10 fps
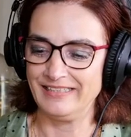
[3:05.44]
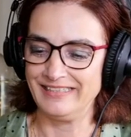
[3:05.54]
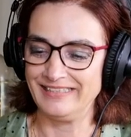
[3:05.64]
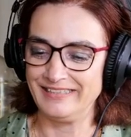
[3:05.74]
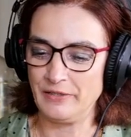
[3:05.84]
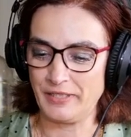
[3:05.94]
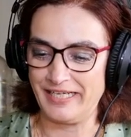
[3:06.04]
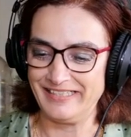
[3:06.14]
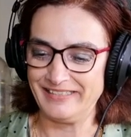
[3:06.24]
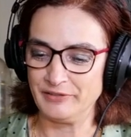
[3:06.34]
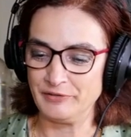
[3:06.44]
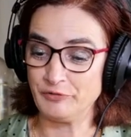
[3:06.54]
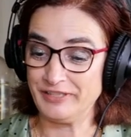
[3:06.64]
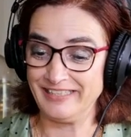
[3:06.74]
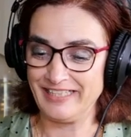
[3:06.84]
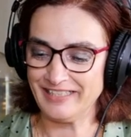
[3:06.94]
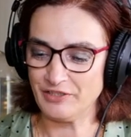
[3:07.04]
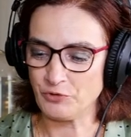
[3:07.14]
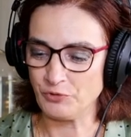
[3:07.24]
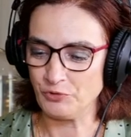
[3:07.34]
Uh, ok, eh, vou tentar
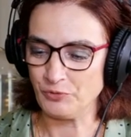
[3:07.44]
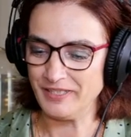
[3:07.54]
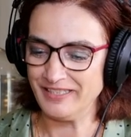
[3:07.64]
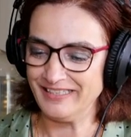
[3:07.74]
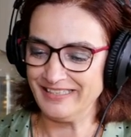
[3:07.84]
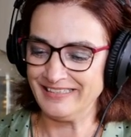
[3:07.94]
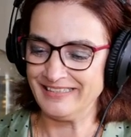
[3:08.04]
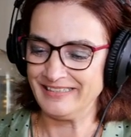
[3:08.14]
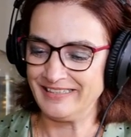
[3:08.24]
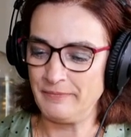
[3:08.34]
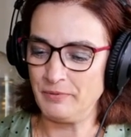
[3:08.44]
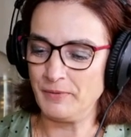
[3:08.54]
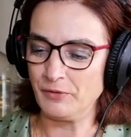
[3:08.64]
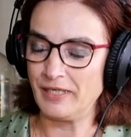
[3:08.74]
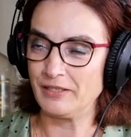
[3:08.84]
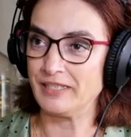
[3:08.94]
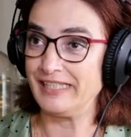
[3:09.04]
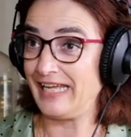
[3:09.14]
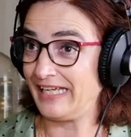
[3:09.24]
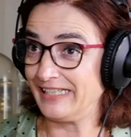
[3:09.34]
desconstruir. Uh, em primeiro lugar,
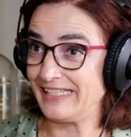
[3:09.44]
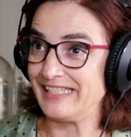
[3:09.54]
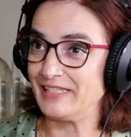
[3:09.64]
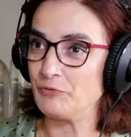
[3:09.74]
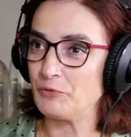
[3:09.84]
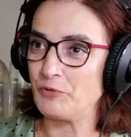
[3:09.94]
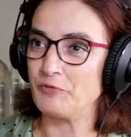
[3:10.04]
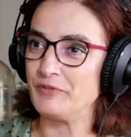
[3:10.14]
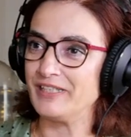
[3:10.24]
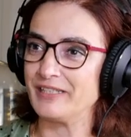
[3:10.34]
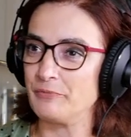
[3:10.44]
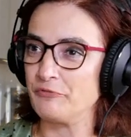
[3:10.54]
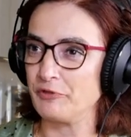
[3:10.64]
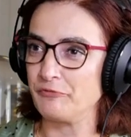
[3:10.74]
queria agradecer o convite que me foi